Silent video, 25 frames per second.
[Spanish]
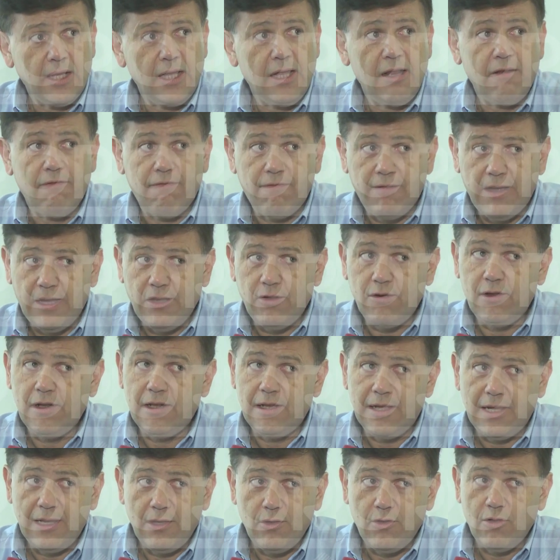el fallo
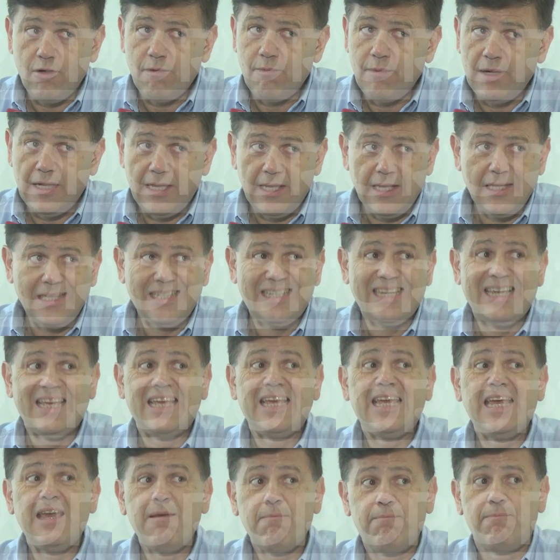del año 2015
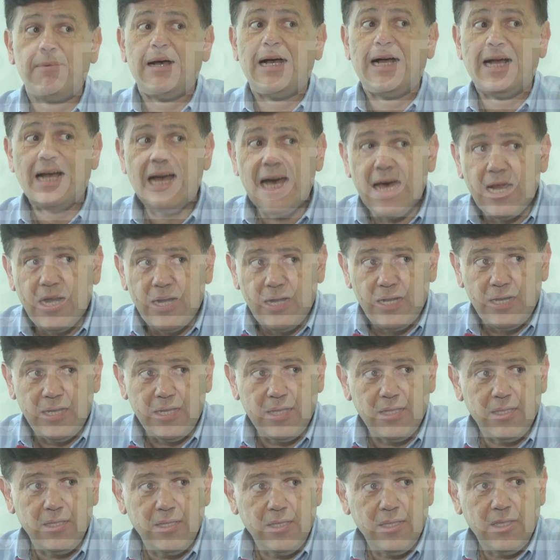y
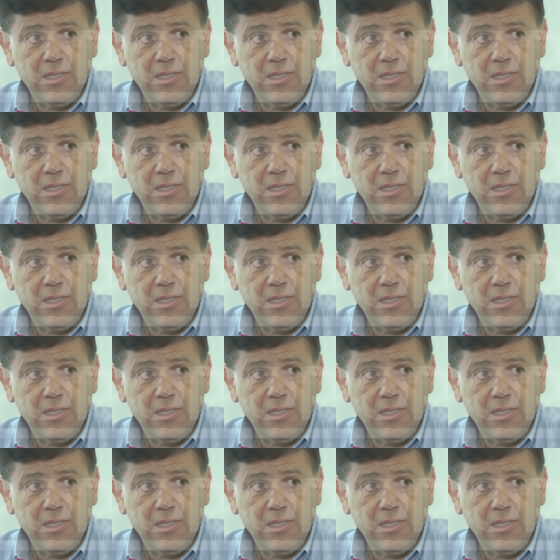pagarle